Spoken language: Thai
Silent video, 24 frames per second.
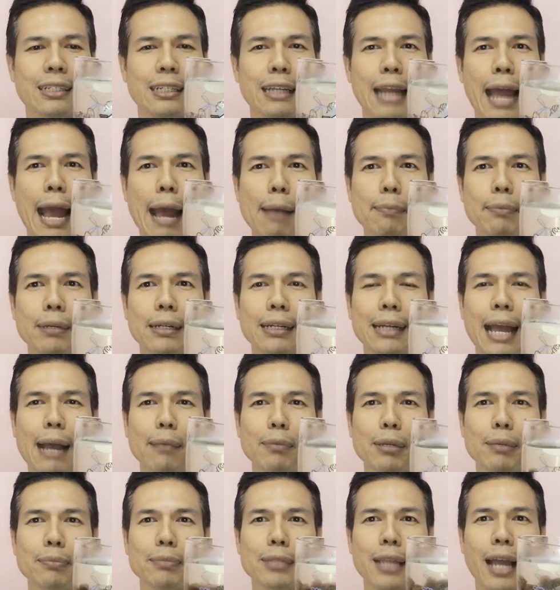น้ำเหมือน
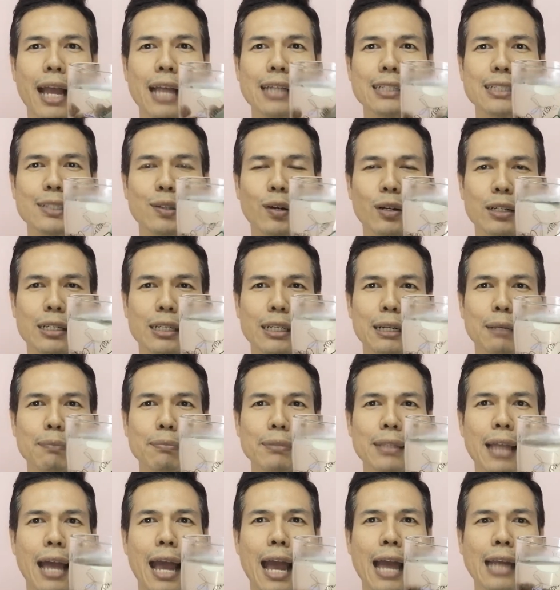น้ำลำไยสีออก
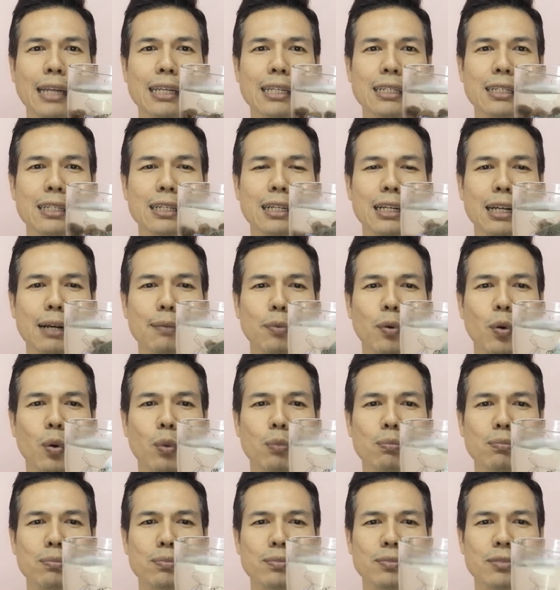น้ำตาลนิดนึงครับผ
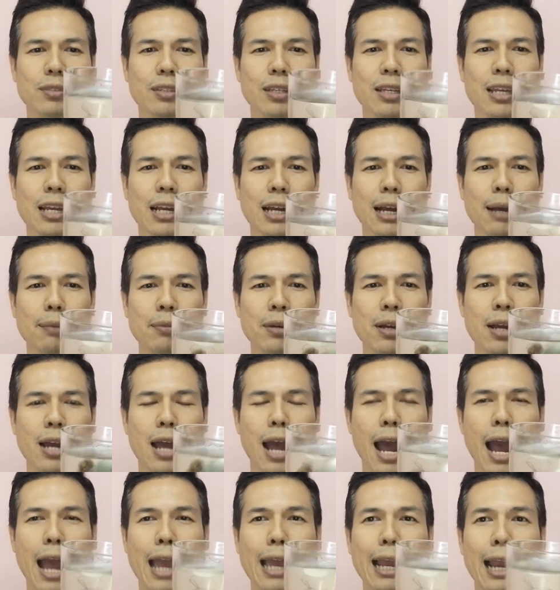มนี่ครับ
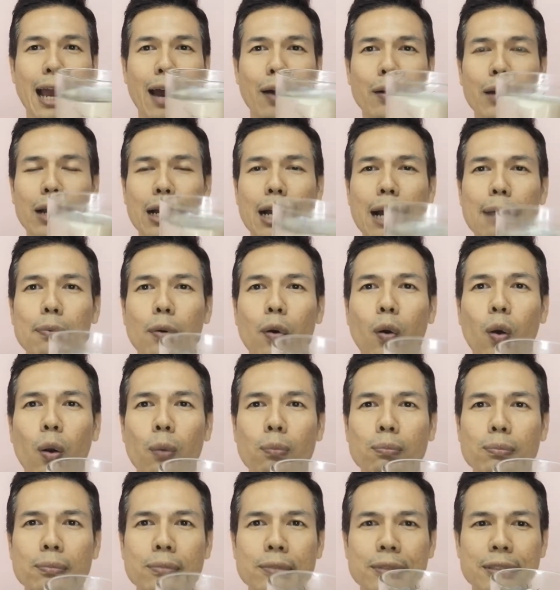ให้เรานะครับผ
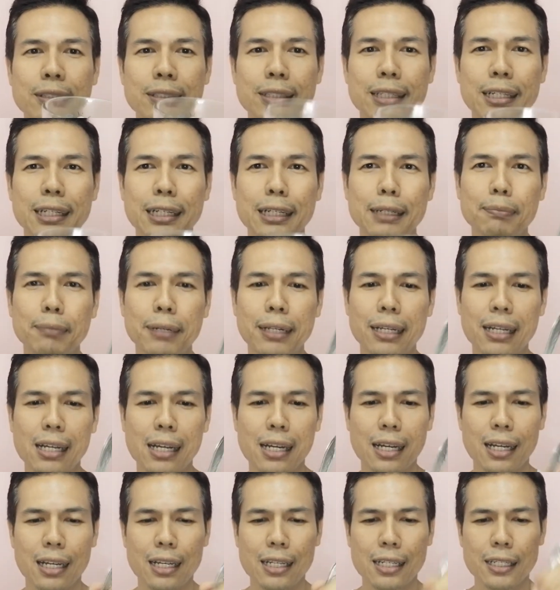มดื่มเล
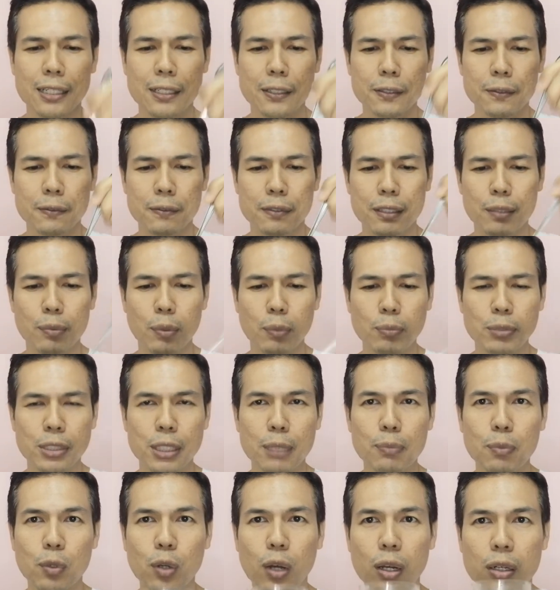ยผม
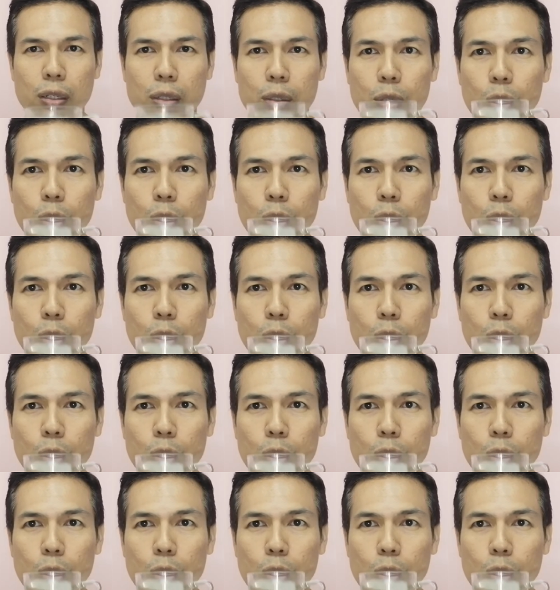ชิมก่อน